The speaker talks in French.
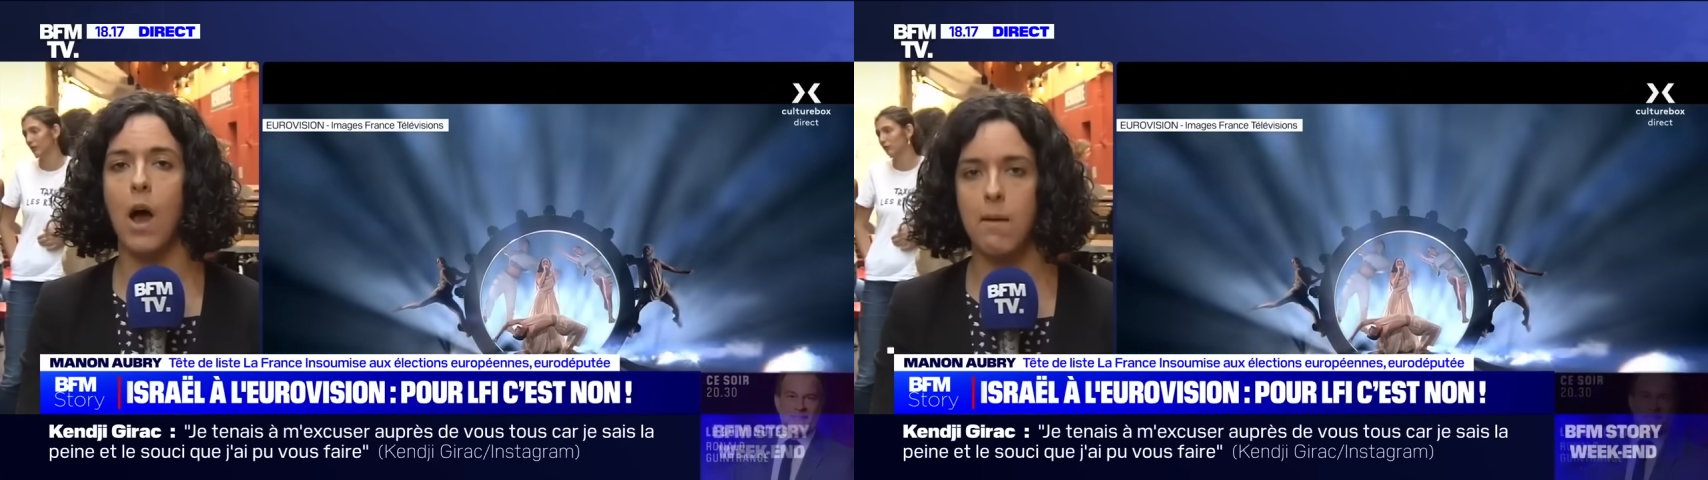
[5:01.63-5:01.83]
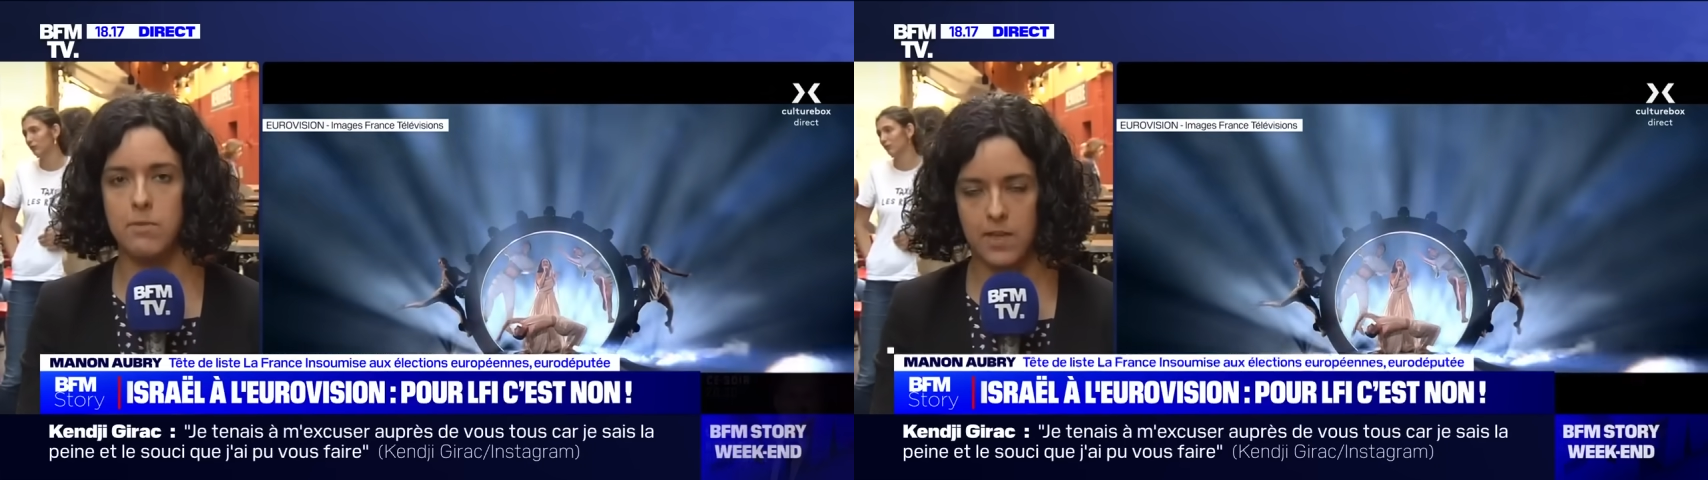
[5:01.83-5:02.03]

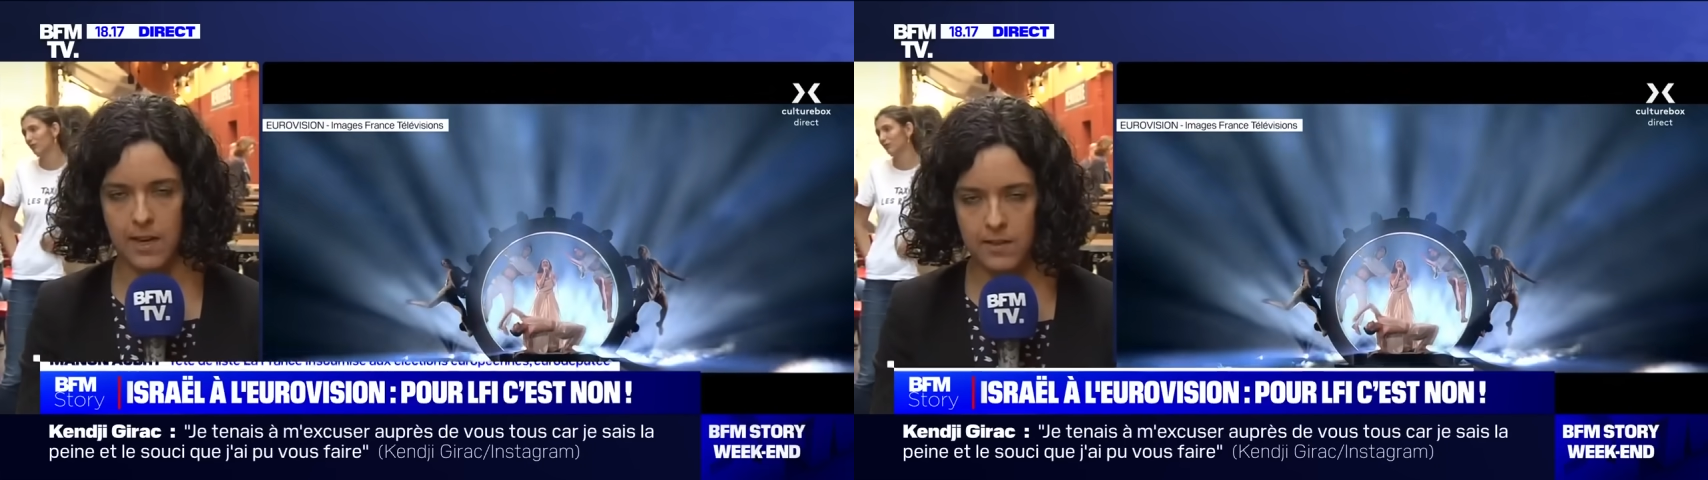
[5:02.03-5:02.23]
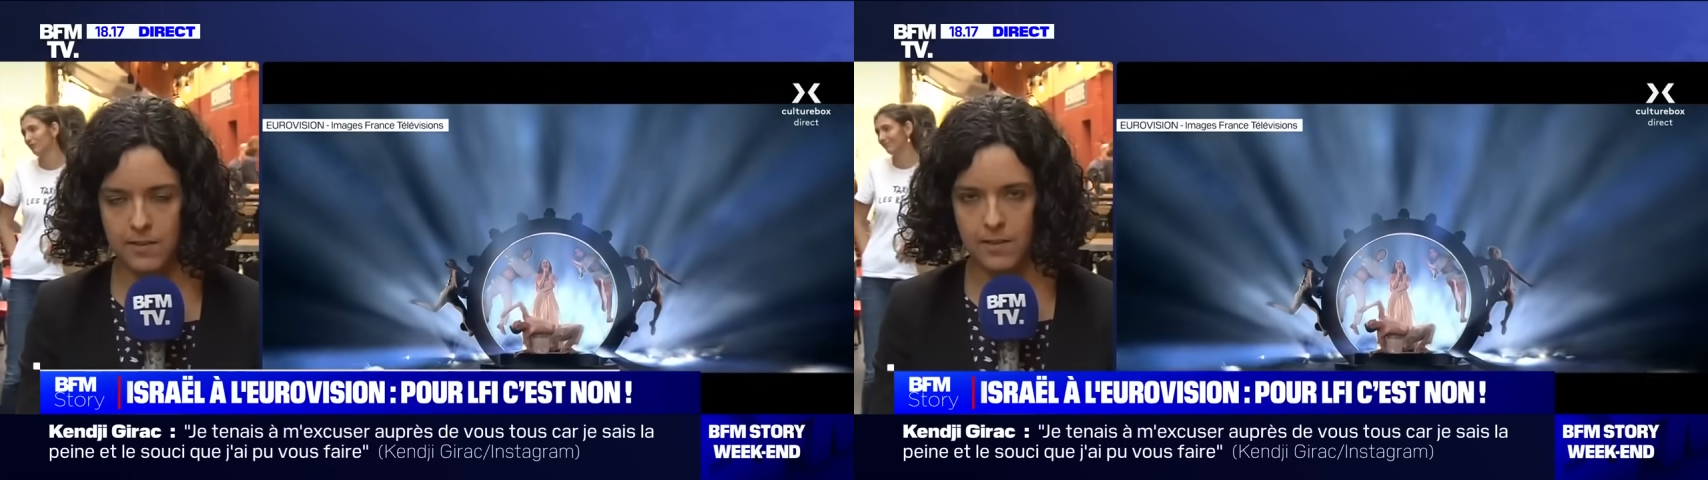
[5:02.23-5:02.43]

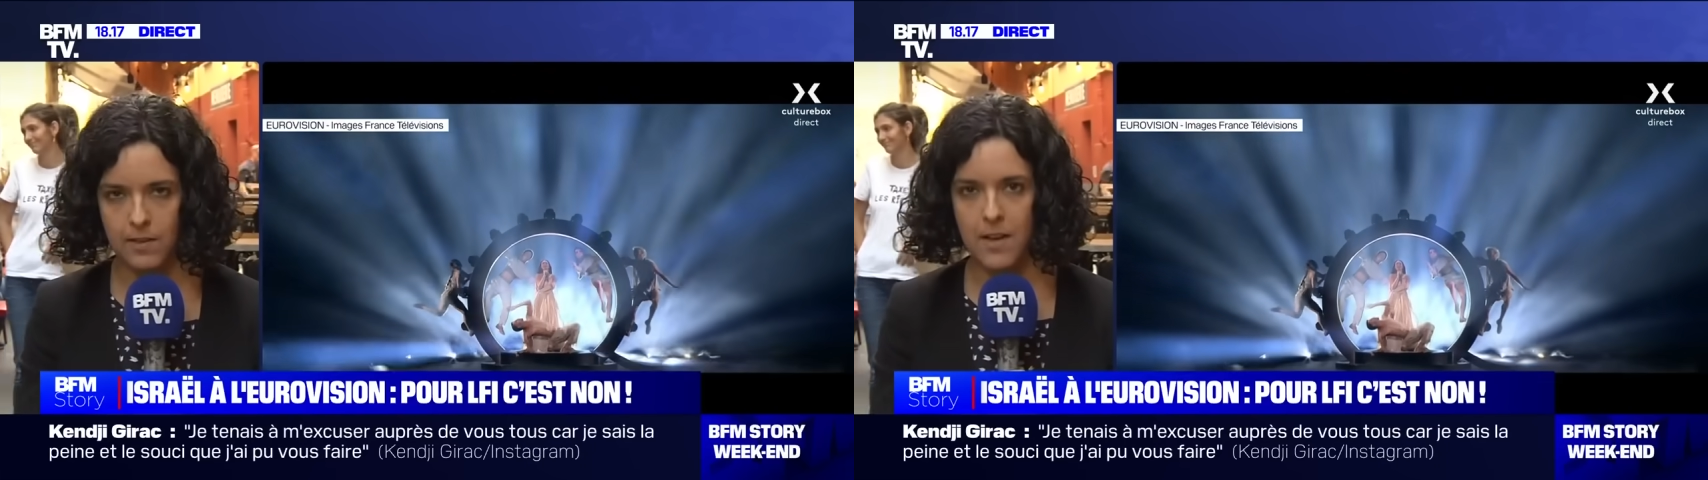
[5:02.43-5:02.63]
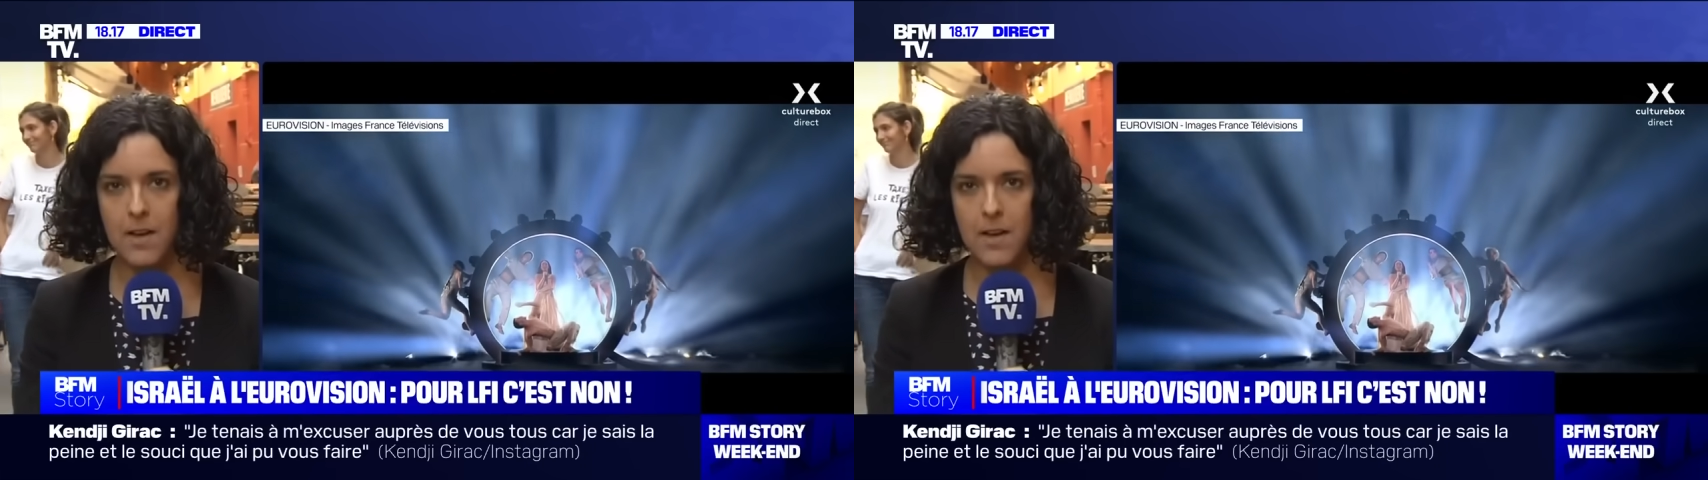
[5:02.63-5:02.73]
abjects. Il y a